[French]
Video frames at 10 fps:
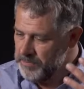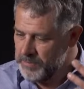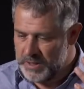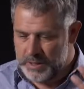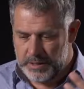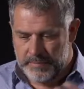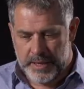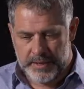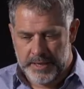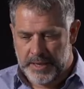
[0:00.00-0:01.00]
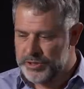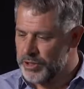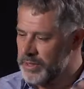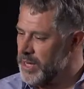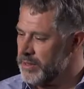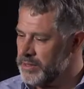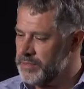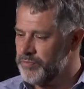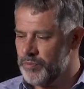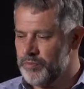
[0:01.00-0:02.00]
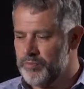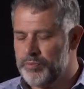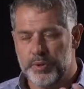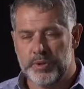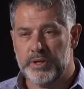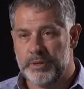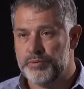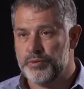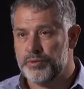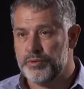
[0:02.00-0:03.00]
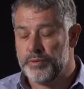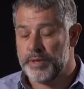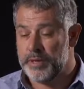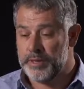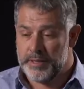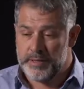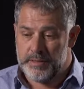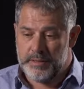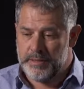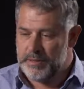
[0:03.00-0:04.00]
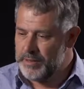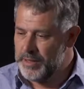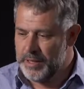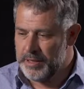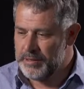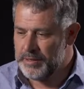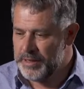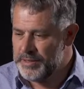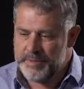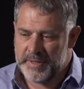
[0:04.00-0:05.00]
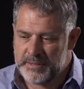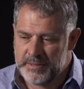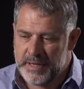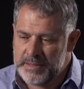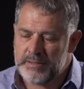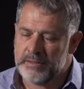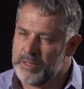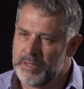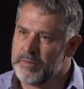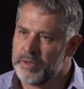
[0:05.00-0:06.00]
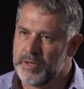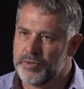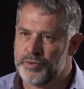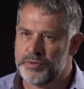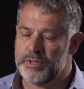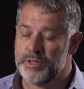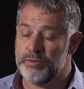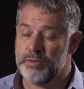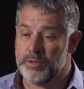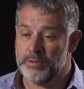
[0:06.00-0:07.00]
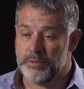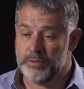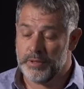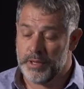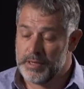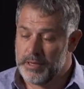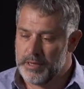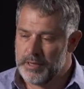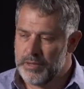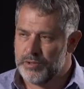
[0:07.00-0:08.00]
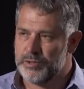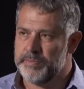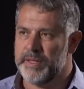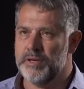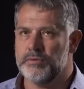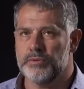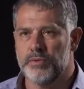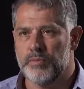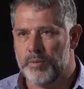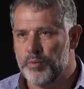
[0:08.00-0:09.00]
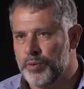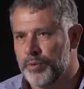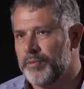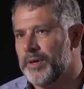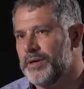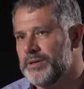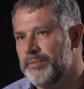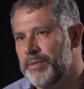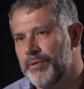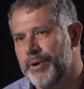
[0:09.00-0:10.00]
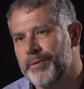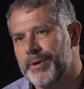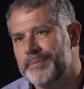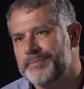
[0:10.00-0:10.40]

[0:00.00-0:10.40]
cet animal dégage un charisme, une beauté absolue et, il se passe instantanément quelque chose qui est de l'ordre de la. Je veux pas dire qu'on tombe amoureux, mais c'est pas loin. Quoi.